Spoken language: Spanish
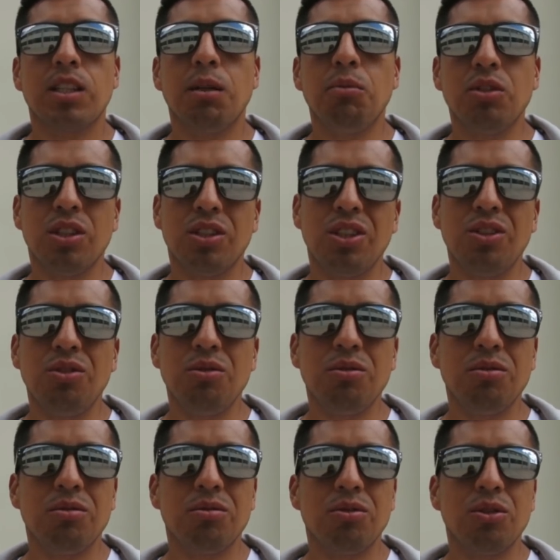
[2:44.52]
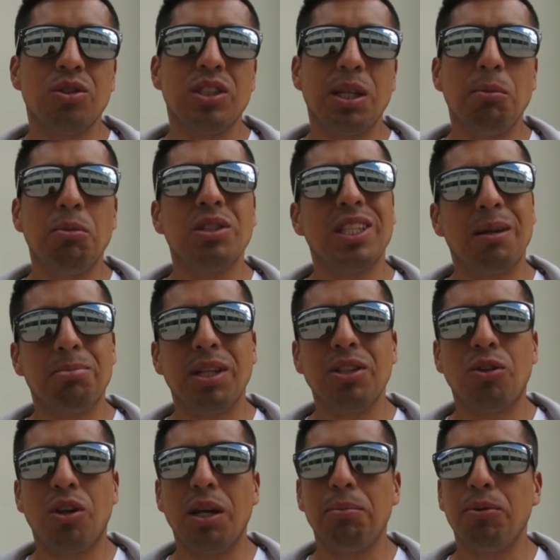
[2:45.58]
estamos haciendo nos estamos
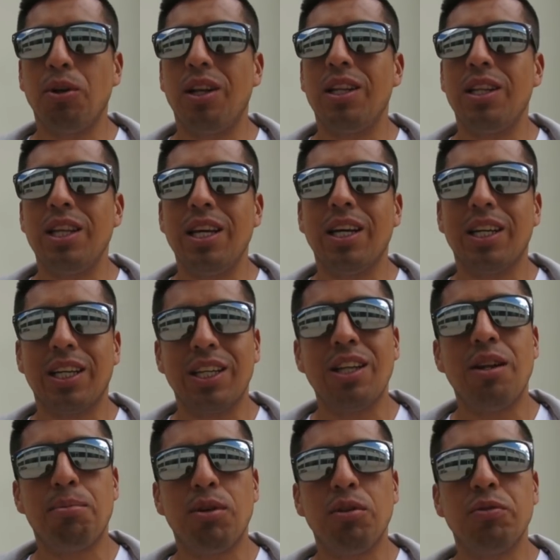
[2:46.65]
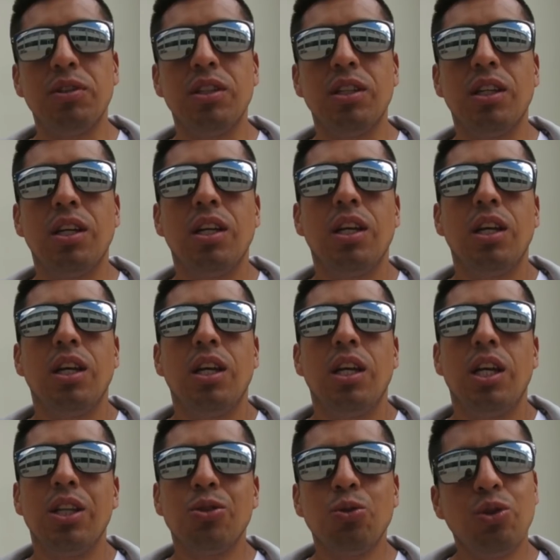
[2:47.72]
adaptando rápido a la idea que quiere el profe.
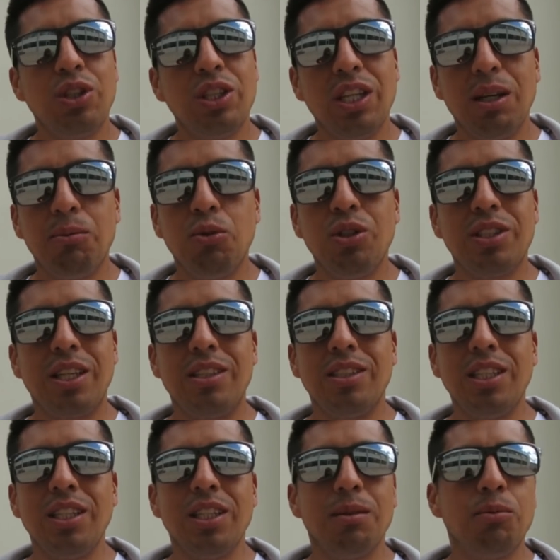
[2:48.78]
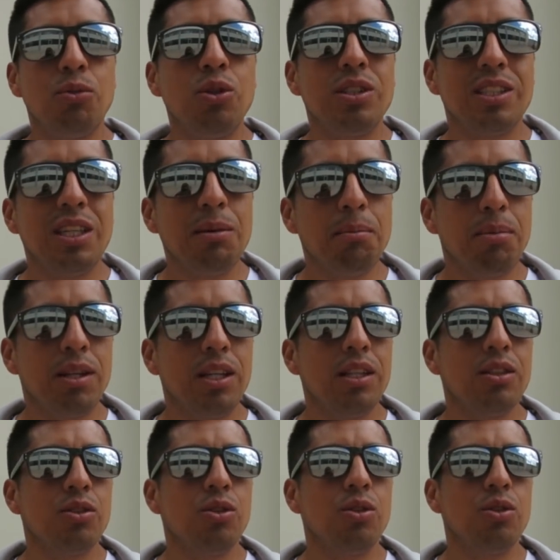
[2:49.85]
Es una idea muy sencilla, muy
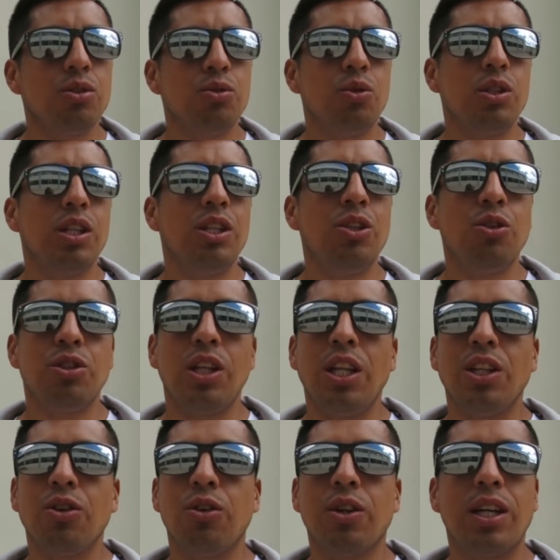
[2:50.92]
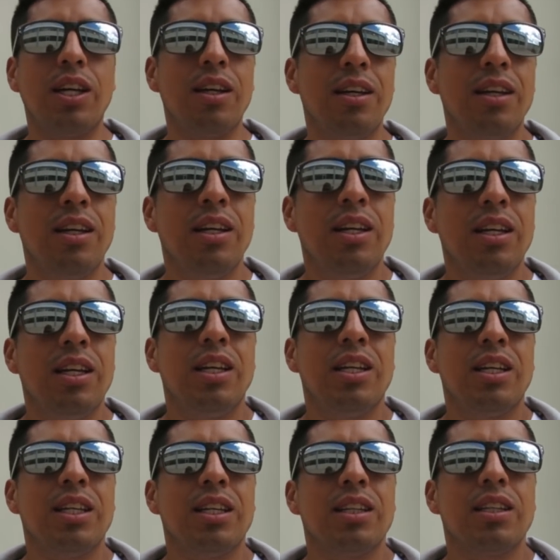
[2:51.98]
simple. No, yo he tenido técnicos que
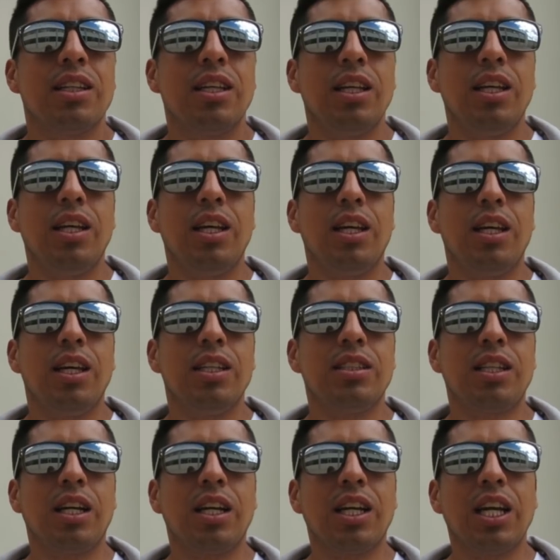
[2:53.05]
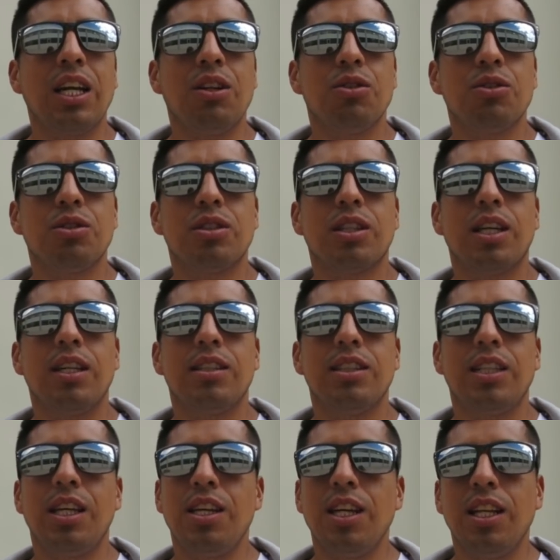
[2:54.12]
eh, extranjeros que
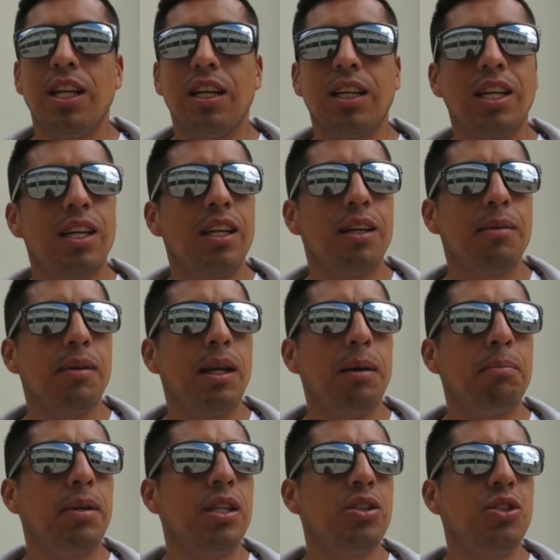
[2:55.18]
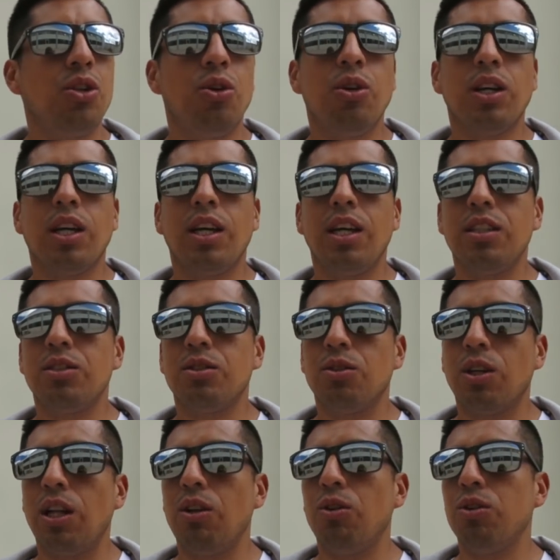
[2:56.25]
te llenan que la presión, que
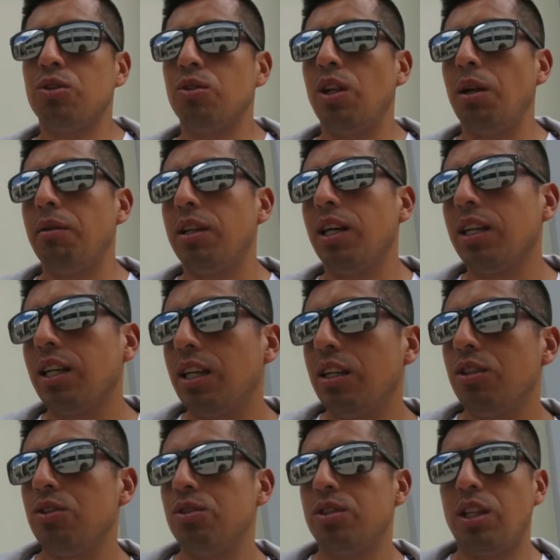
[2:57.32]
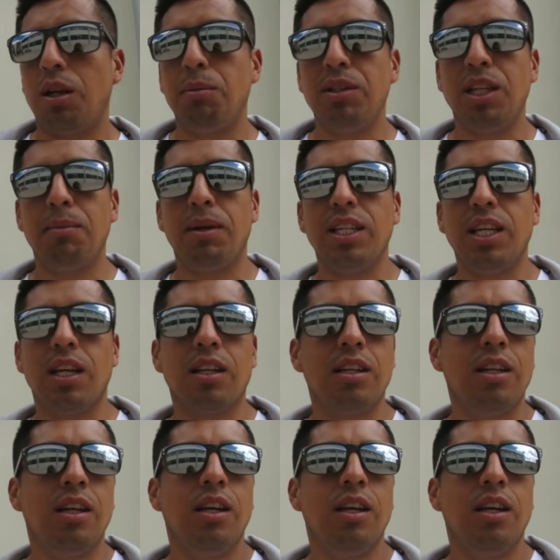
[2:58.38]
esto, que el otro, y la verdad que termina de marear.